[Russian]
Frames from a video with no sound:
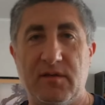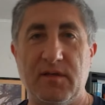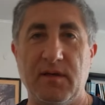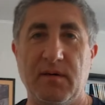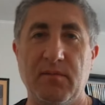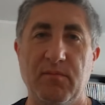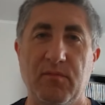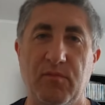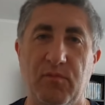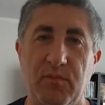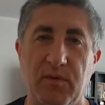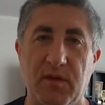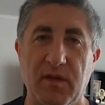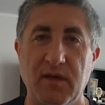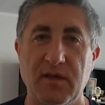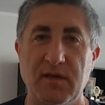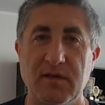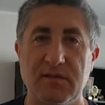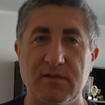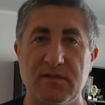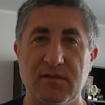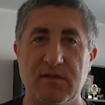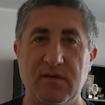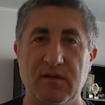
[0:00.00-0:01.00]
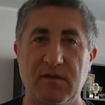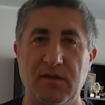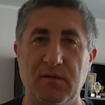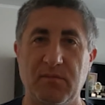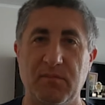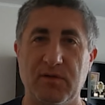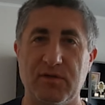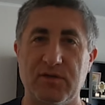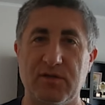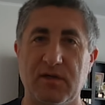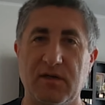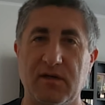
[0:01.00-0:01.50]
там у меня есть
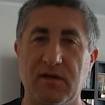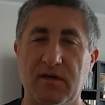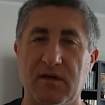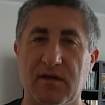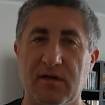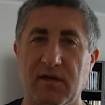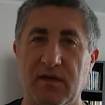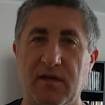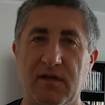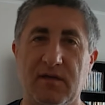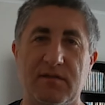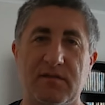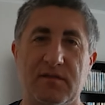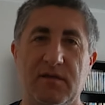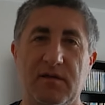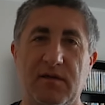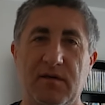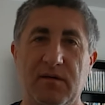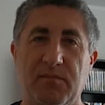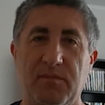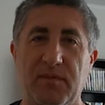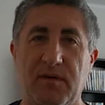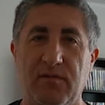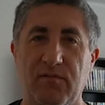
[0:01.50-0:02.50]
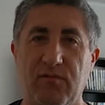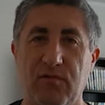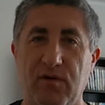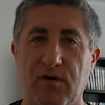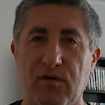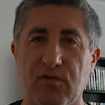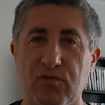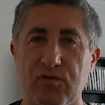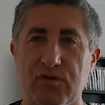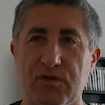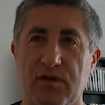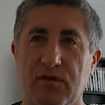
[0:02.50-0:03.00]
небольшая коллекция моего
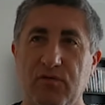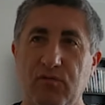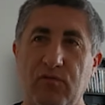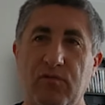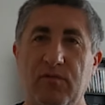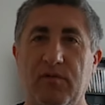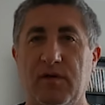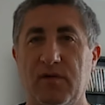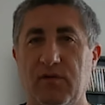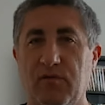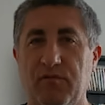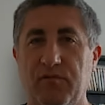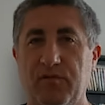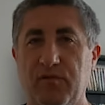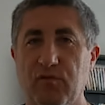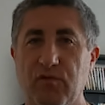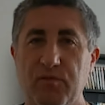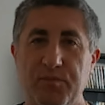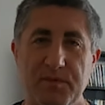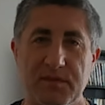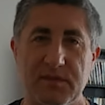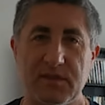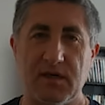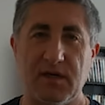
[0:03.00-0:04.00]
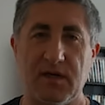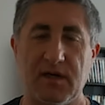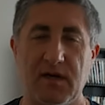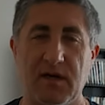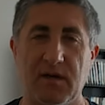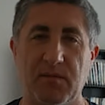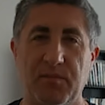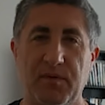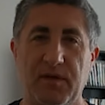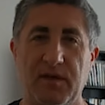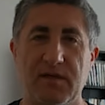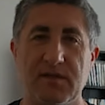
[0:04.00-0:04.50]
оружия, ну оно в двух местах
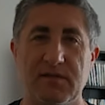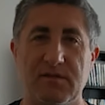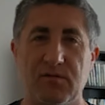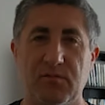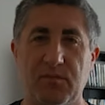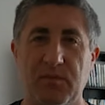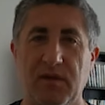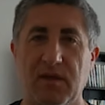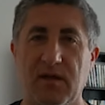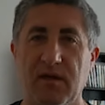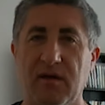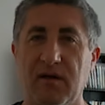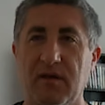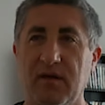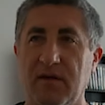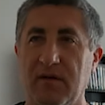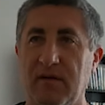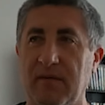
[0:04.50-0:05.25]
как бы есть у меня.